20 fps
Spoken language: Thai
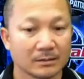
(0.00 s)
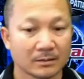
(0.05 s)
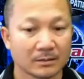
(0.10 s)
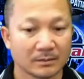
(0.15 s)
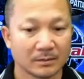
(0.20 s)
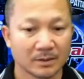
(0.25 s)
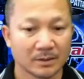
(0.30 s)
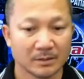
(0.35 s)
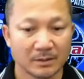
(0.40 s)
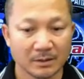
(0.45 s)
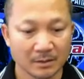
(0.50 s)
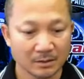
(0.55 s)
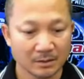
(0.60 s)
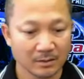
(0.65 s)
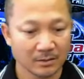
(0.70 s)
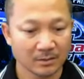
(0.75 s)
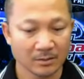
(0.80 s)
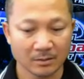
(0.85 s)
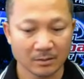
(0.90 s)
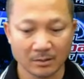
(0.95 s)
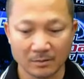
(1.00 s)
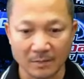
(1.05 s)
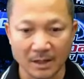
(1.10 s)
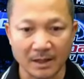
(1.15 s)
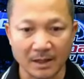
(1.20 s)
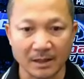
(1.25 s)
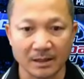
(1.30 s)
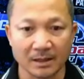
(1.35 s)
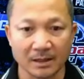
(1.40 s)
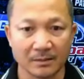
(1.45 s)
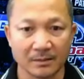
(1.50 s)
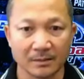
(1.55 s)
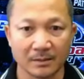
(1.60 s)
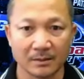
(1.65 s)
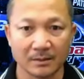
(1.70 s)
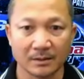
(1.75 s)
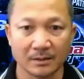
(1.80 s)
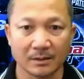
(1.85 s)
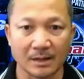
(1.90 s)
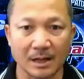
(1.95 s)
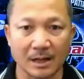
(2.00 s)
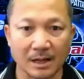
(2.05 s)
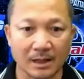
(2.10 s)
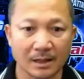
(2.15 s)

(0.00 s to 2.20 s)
นี่เราคนใหม่นะช้า